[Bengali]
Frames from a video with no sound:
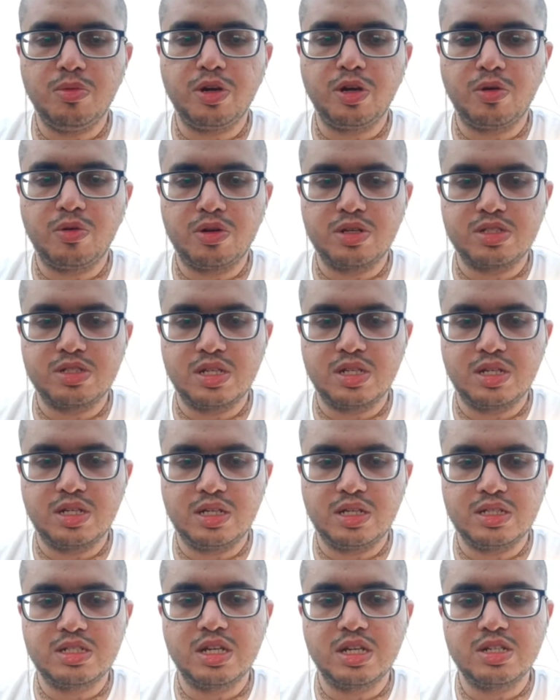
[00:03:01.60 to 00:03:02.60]
মনে করেছেন
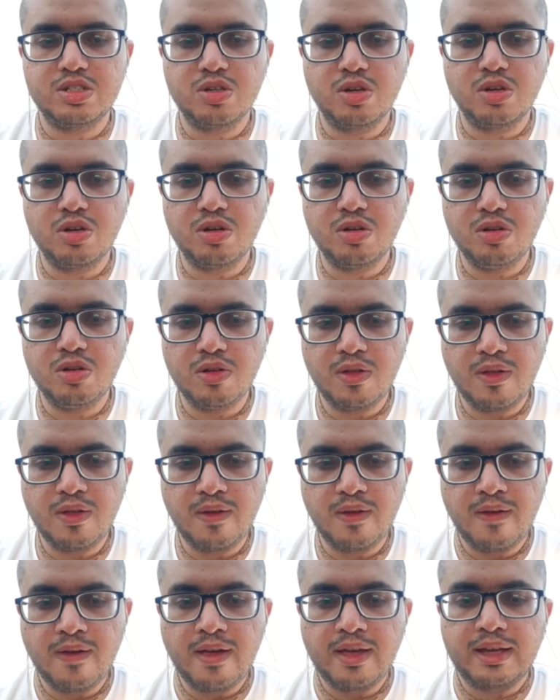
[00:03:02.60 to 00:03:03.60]
কিসের জন্য
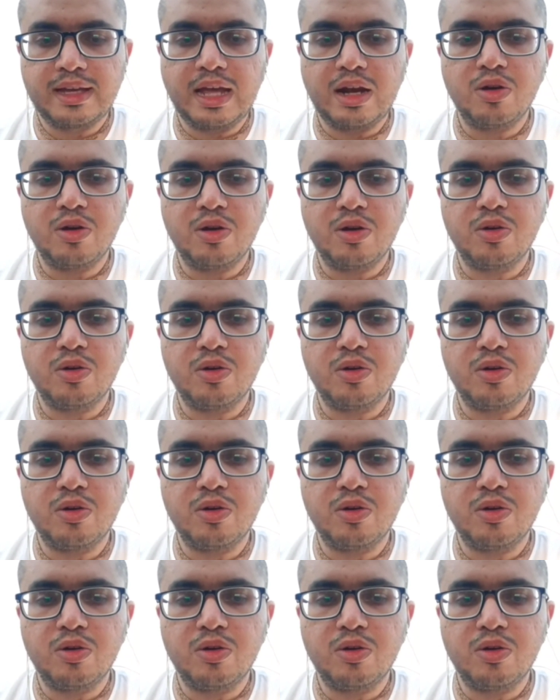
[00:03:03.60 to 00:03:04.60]
কেন নাকি
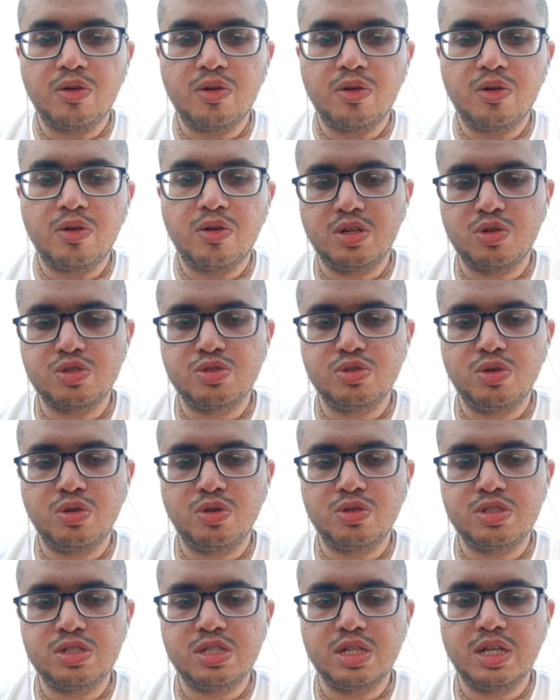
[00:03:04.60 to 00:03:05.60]
ওই হচ্ছে অর্জুন
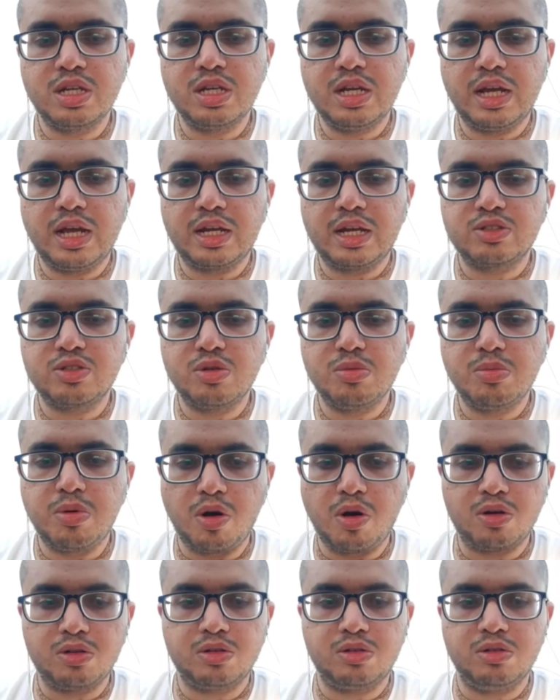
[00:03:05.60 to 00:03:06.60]
হচ্ছেন একজন
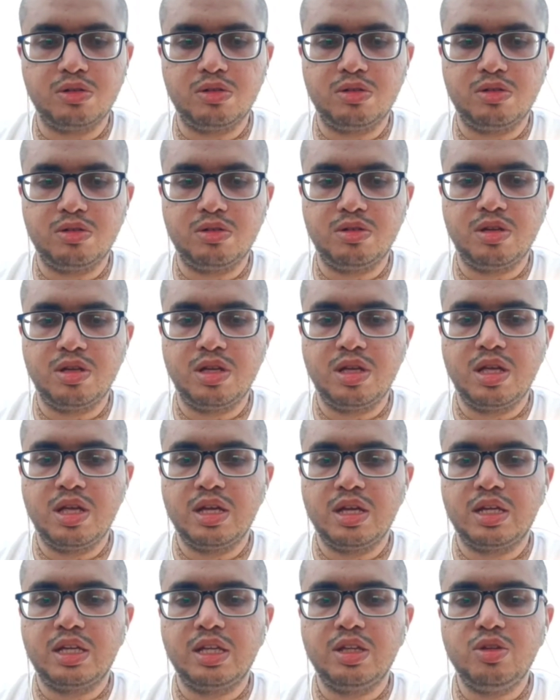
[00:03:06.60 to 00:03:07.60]
ভক্ত
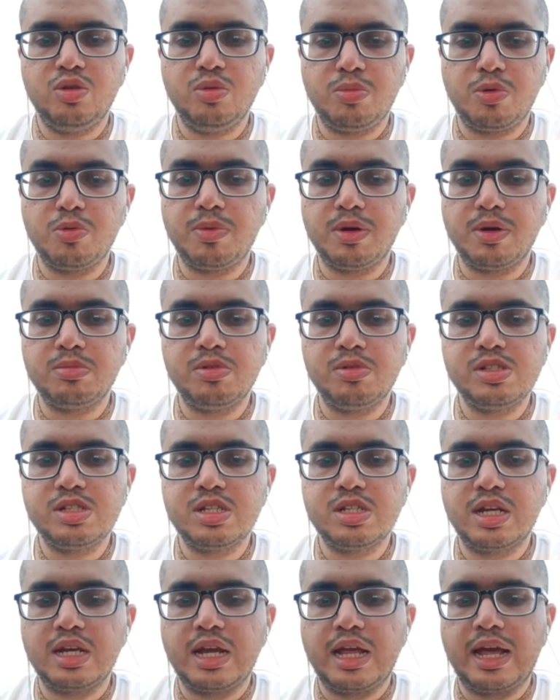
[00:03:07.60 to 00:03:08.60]
কিন্তু প্রপাত
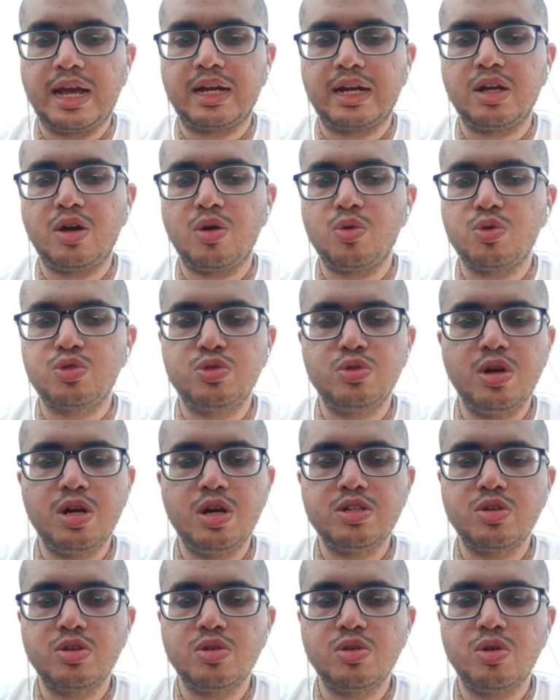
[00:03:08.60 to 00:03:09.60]
বলছেন একটা
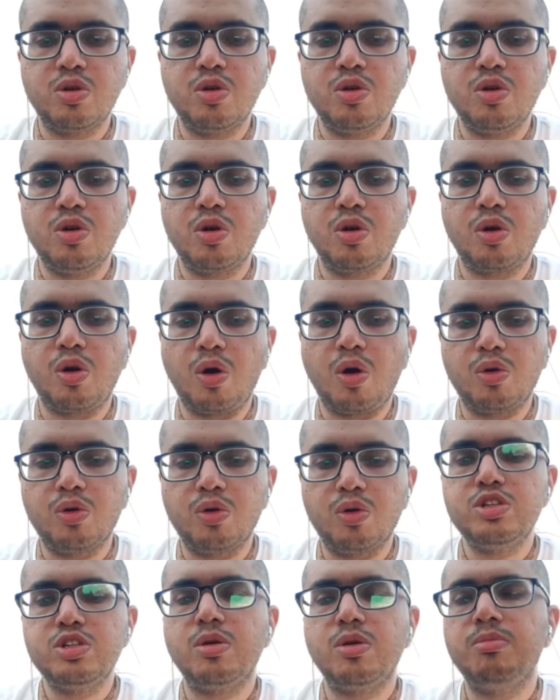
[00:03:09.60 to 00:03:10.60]
অসুরের জন্য
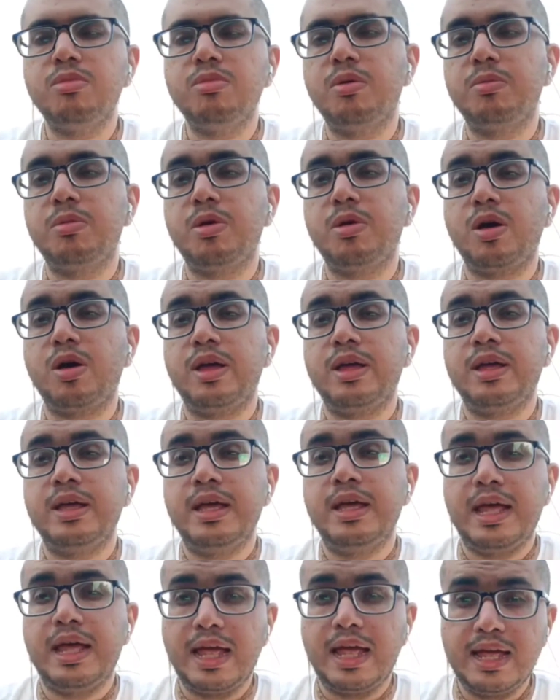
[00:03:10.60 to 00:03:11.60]
কখনোই সম্ভব নয়
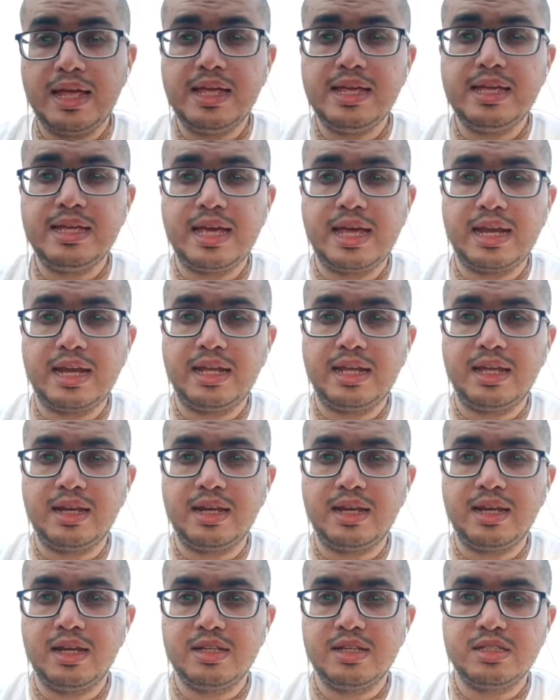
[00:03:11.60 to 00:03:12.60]
এই জ্ঞানের
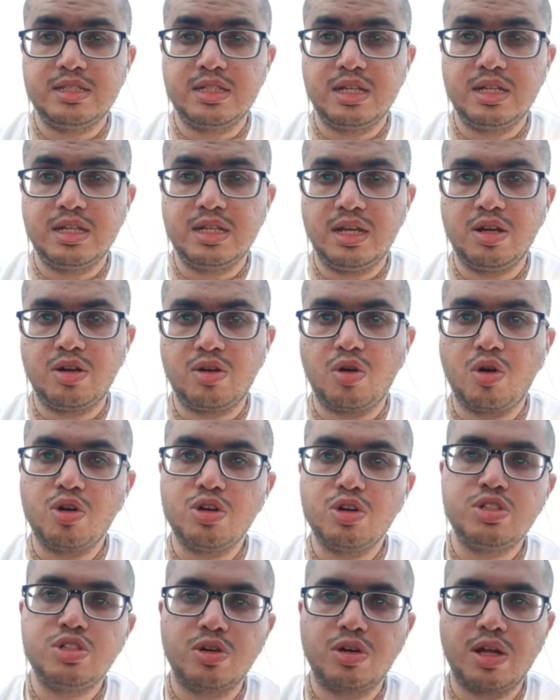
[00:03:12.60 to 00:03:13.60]
যে
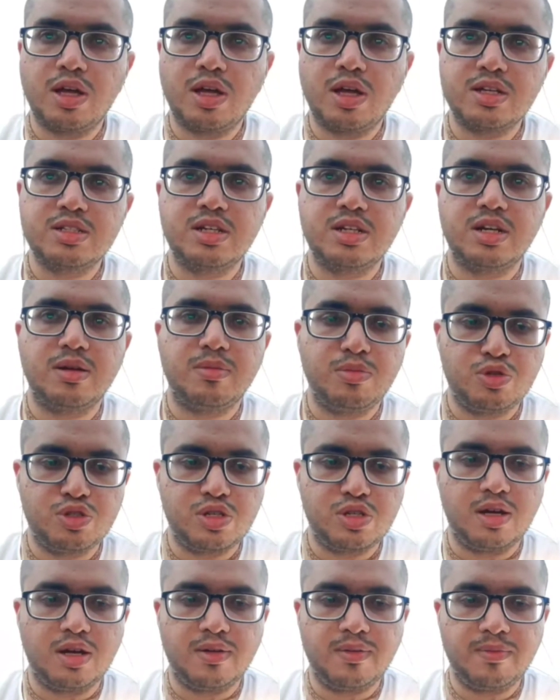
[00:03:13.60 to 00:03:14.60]
রহস্যটা সেটা বোঝা